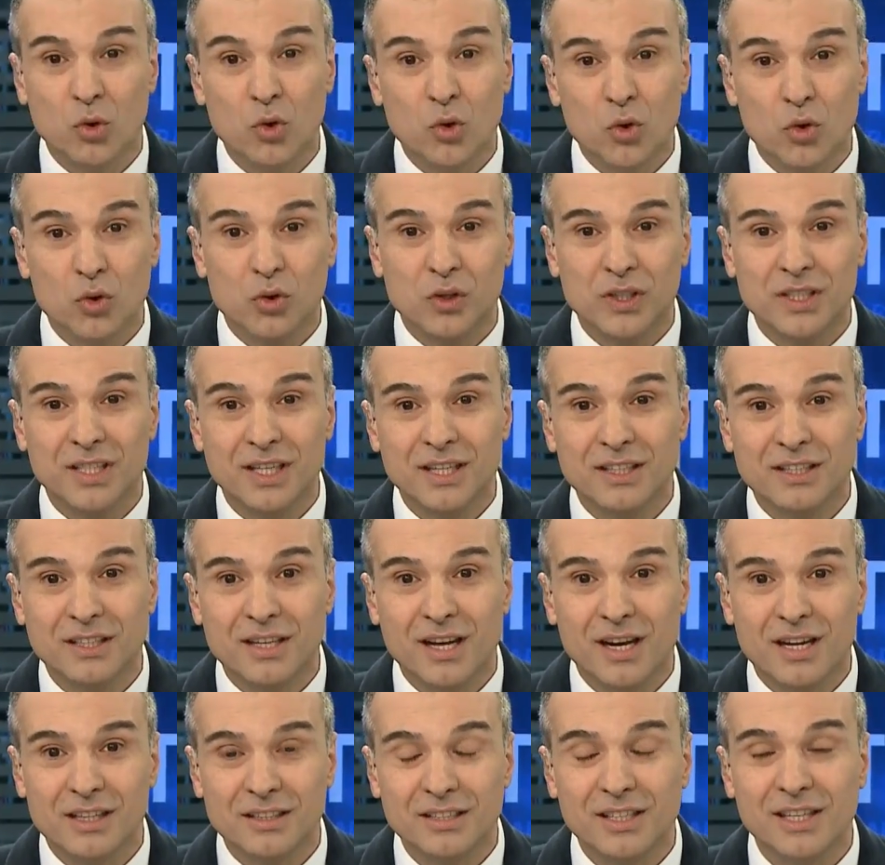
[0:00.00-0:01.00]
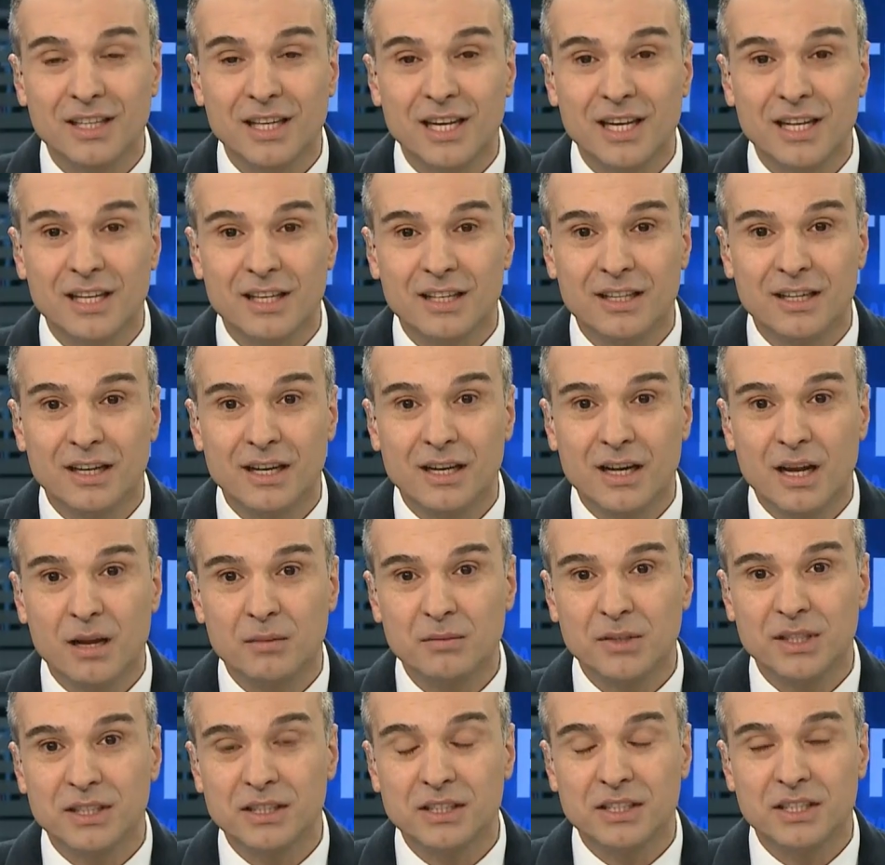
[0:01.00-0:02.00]
O kredi kartıyla ilgili
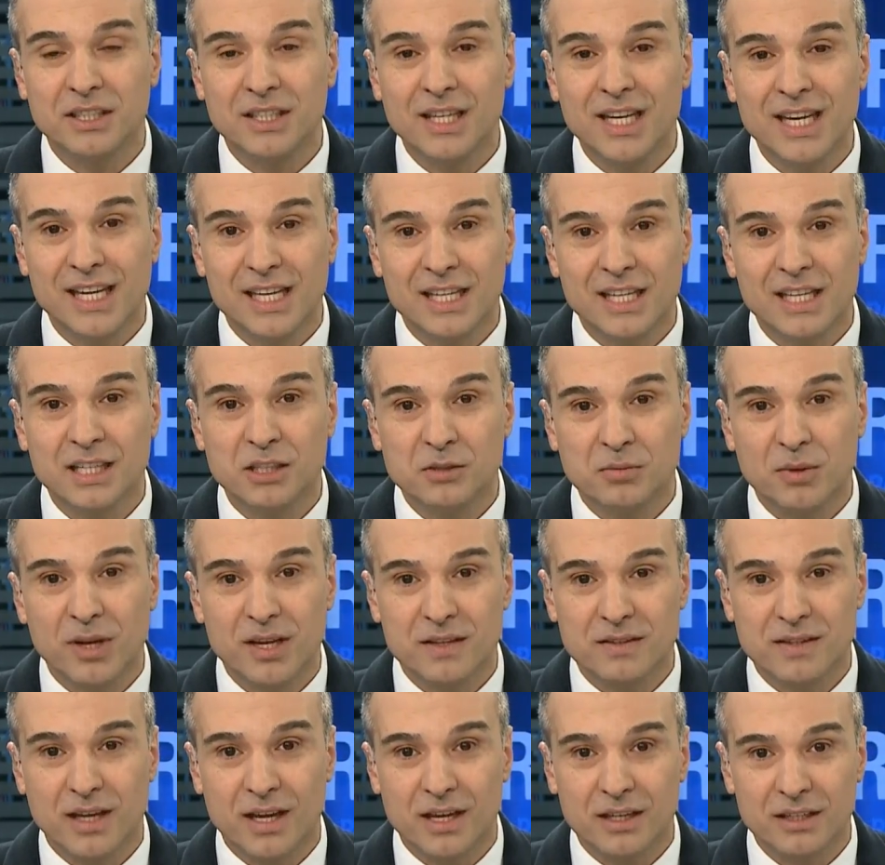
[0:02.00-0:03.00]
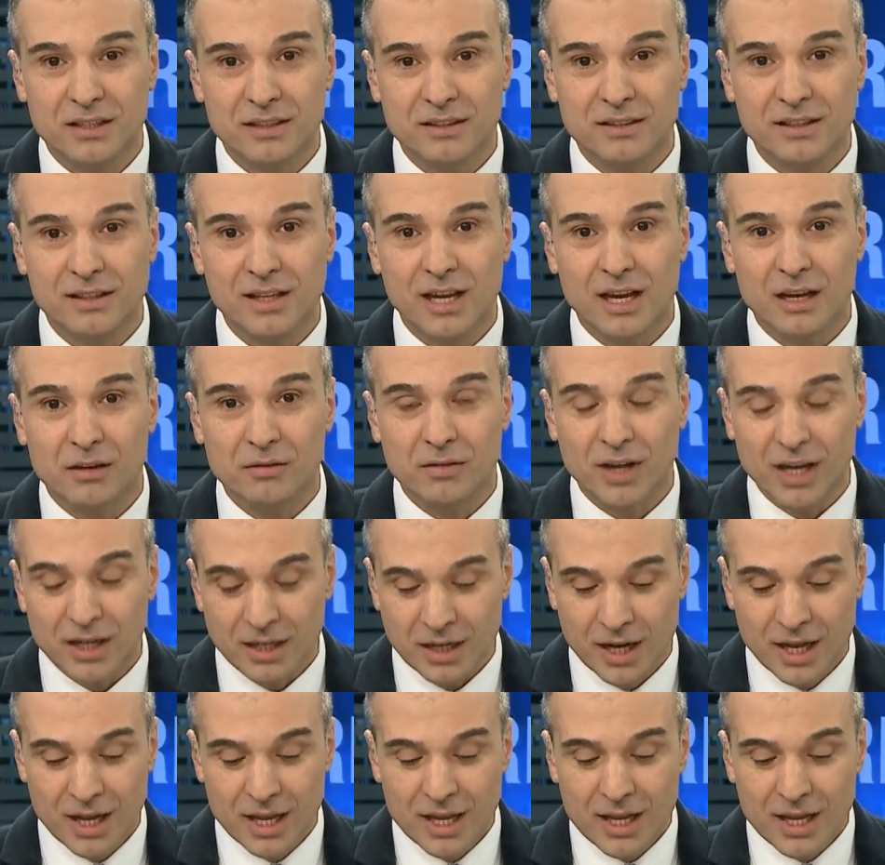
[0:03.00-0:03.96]
rakamlar içinde ilginç bazı ayrıntılar var.